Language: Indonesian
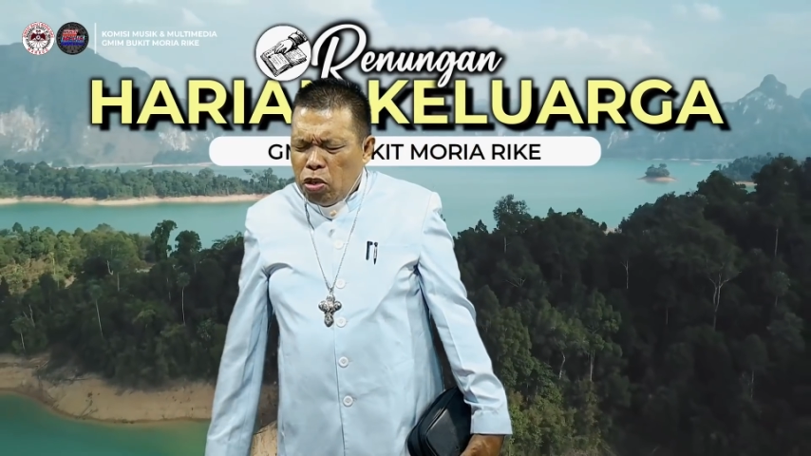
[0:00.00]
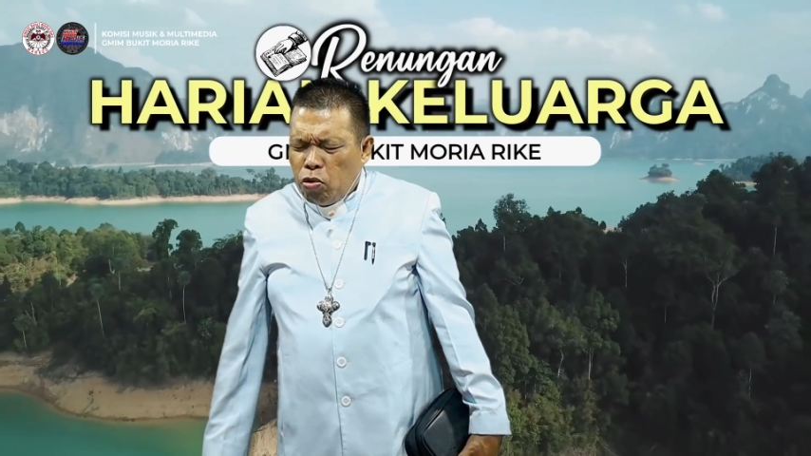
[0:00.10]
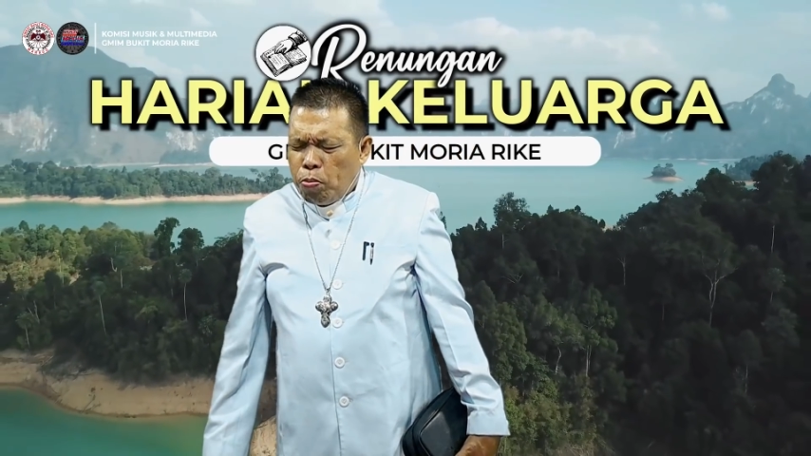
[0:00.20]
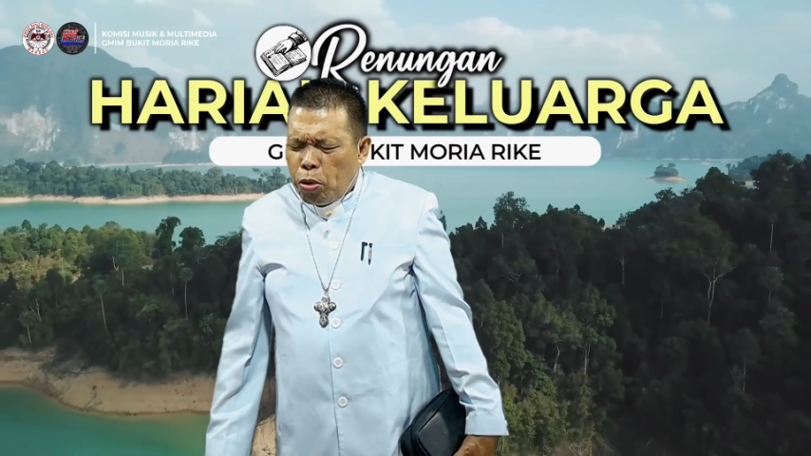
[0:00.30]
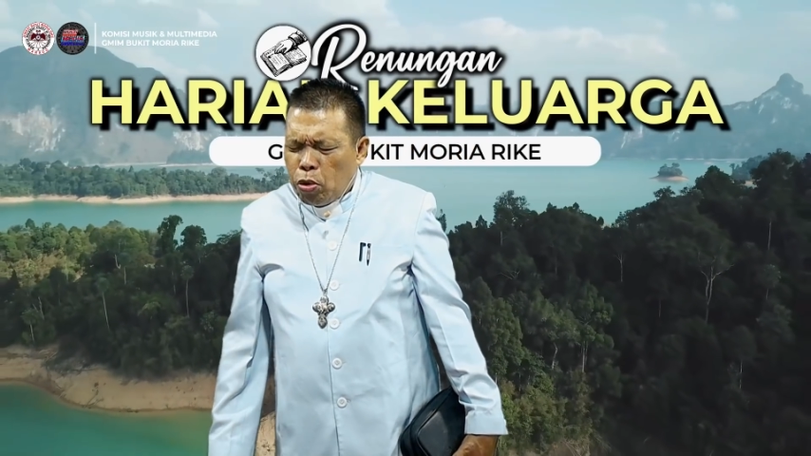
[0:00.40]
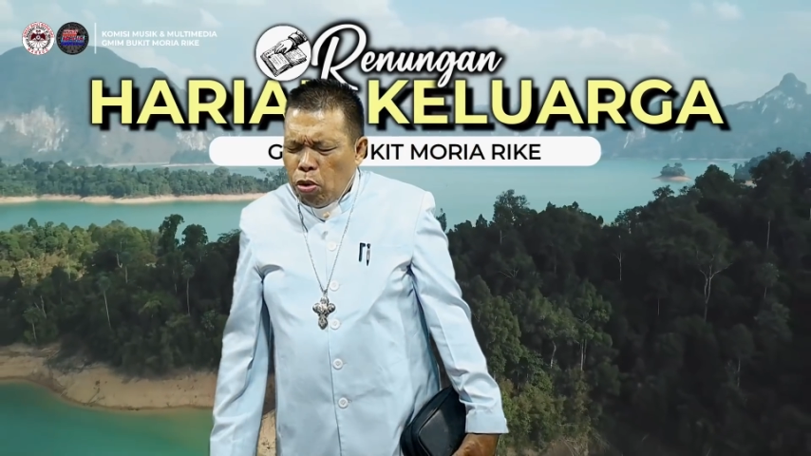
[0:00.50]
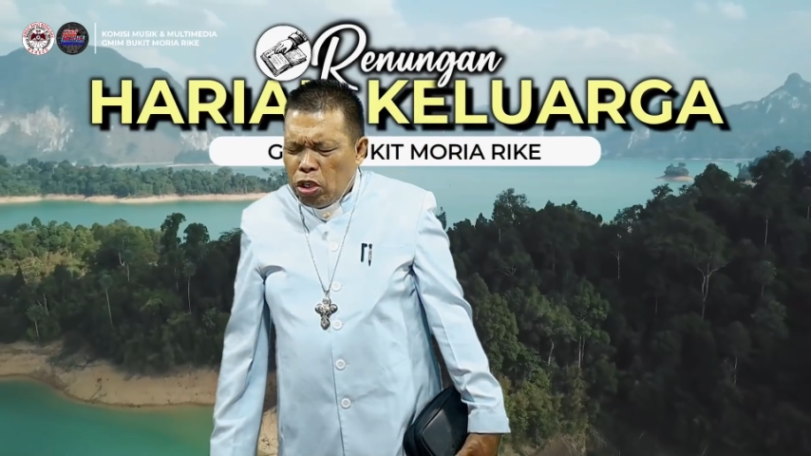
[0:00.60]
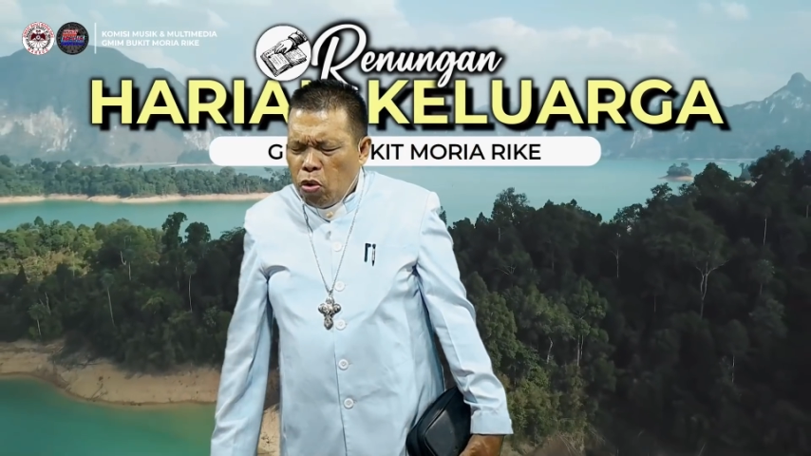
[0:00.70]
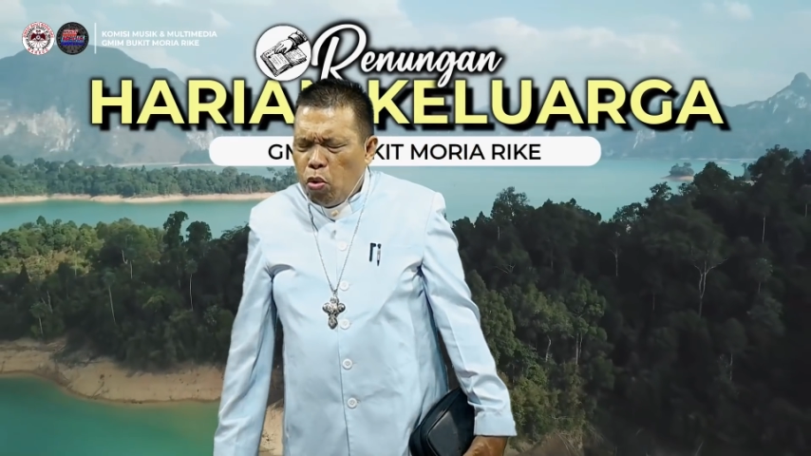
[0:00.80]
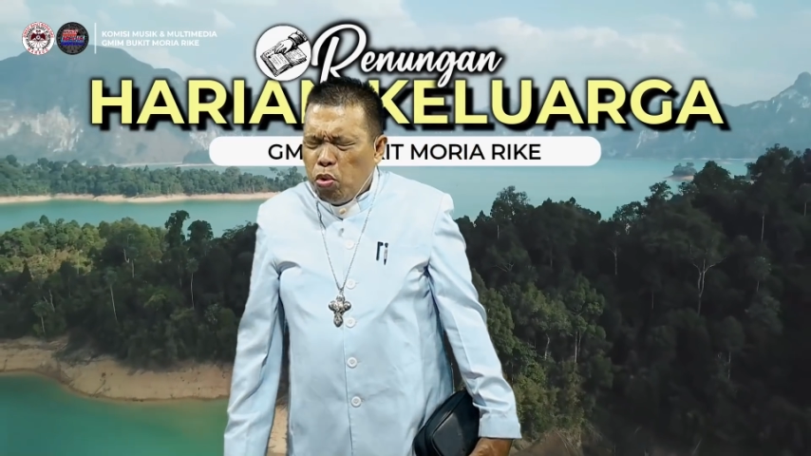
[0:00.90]
disupport
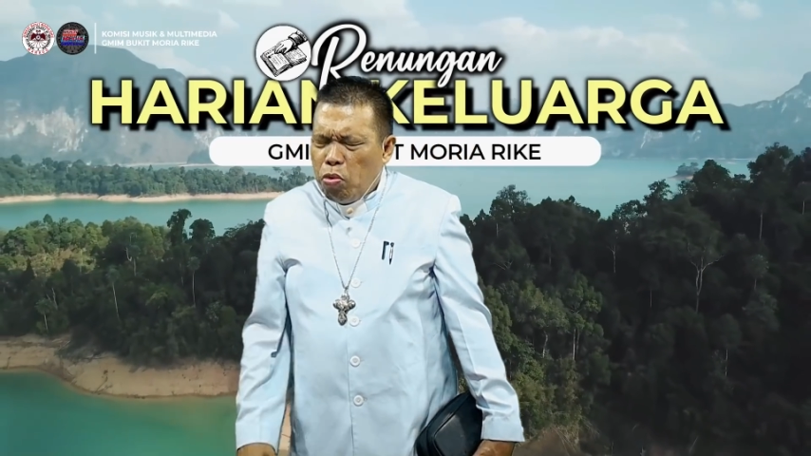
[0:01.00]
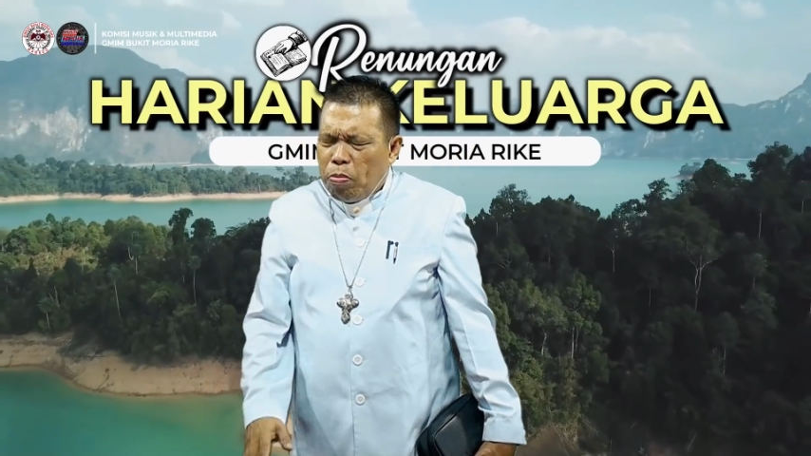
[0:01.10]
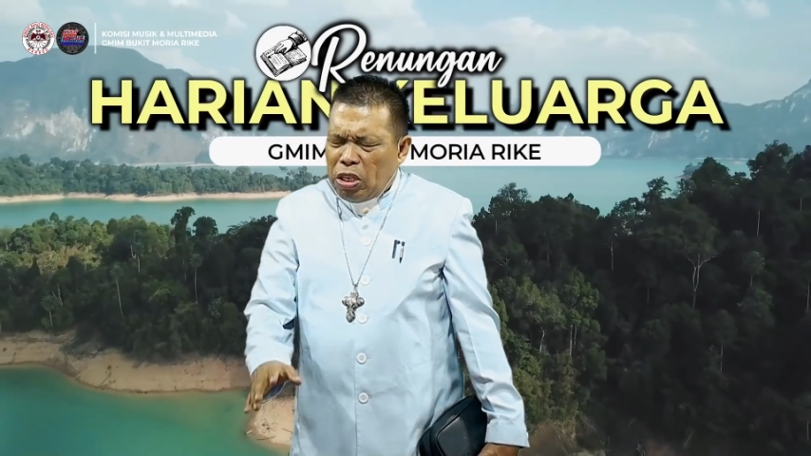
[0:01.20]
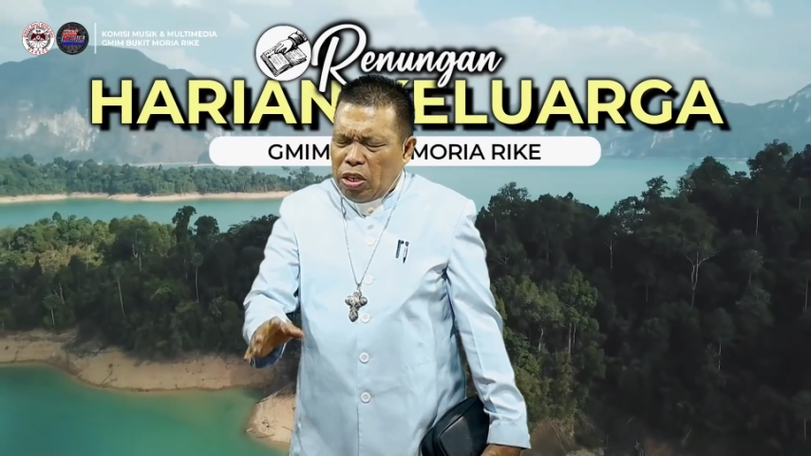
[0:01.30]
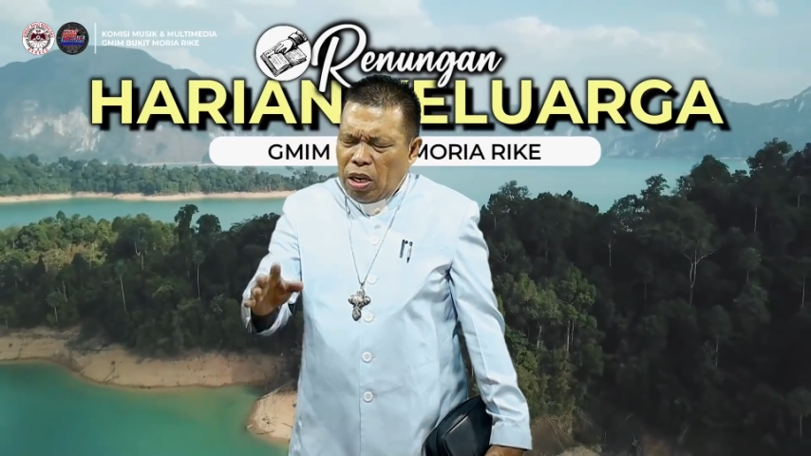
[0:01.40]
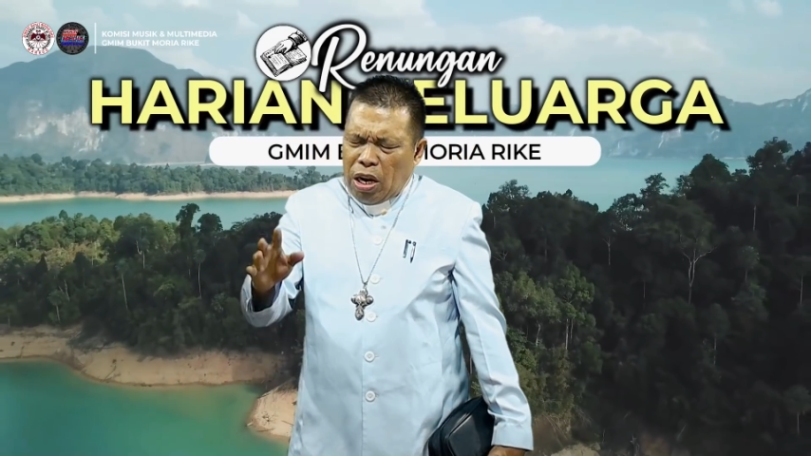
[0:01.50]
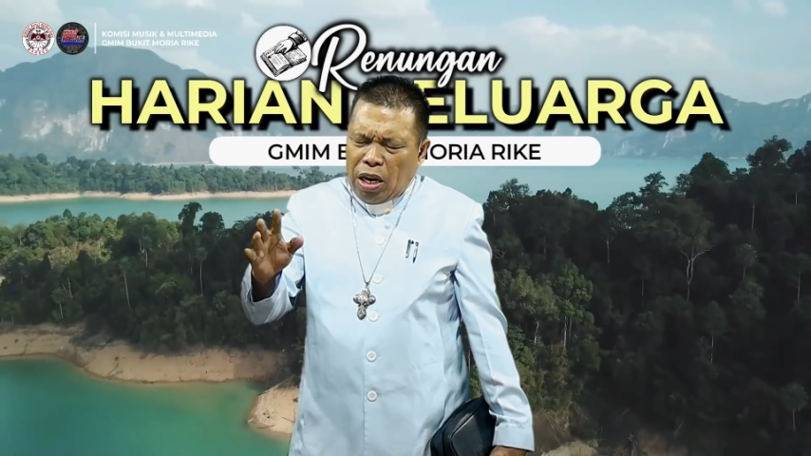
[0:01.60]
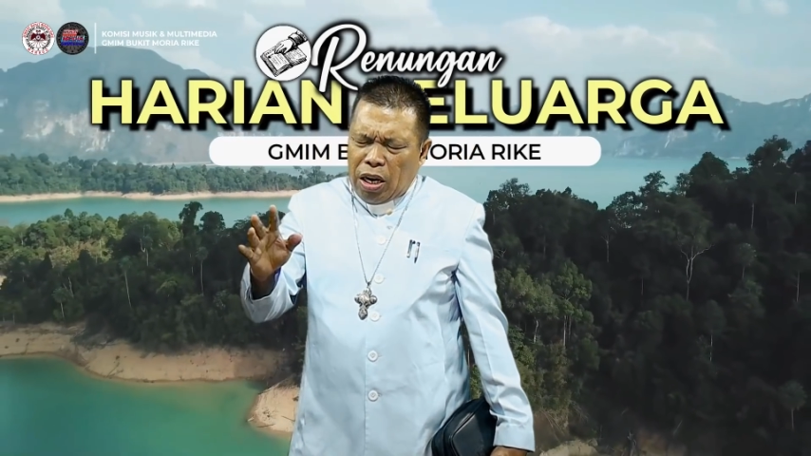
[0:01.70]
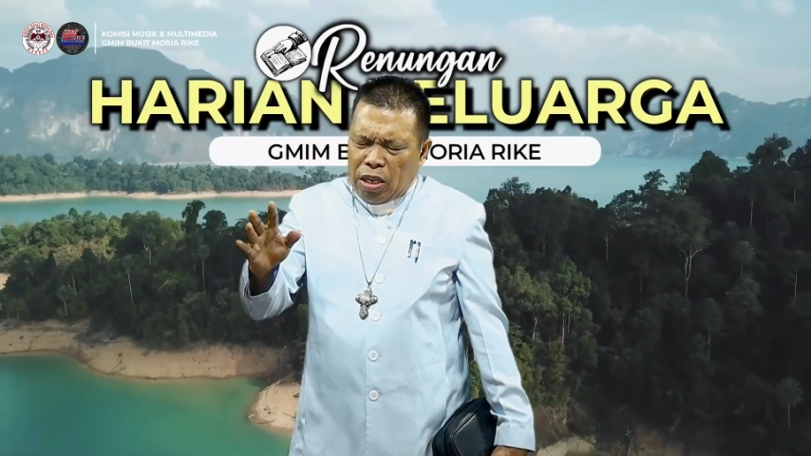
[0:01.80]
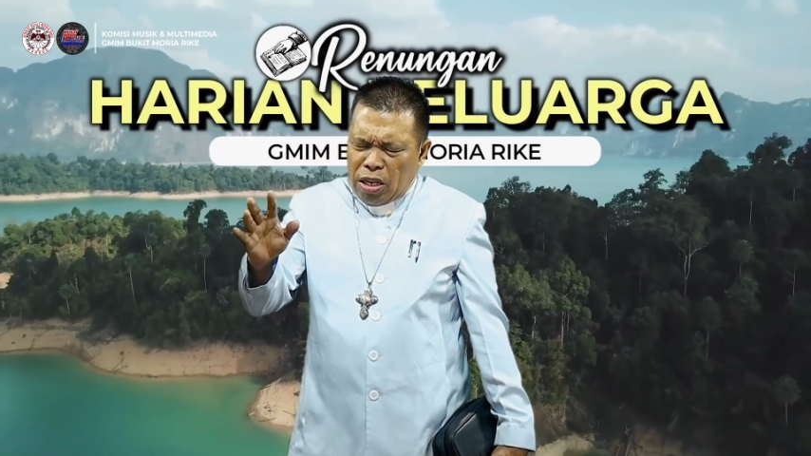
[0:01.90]
oleh seluruh
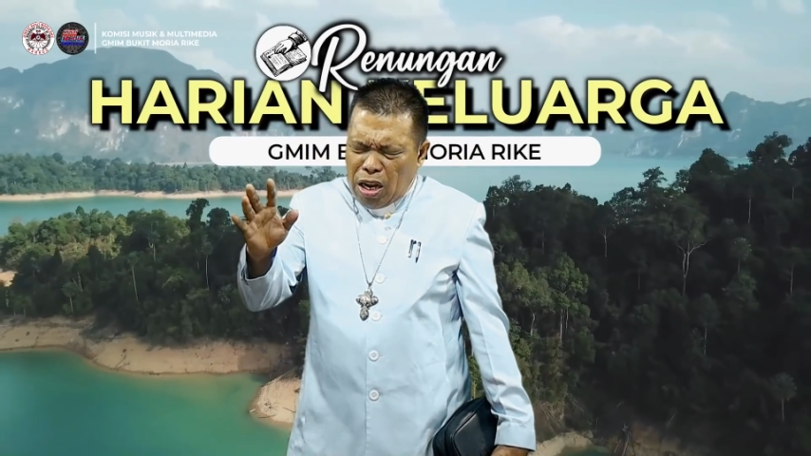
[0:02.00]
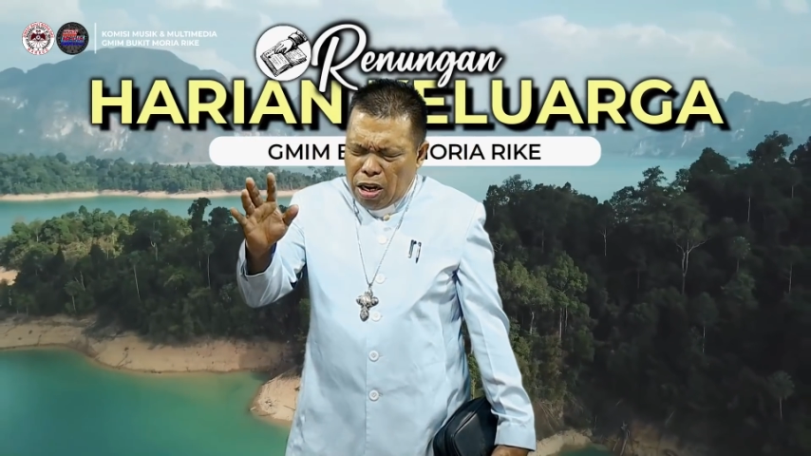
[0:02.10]
masyarakat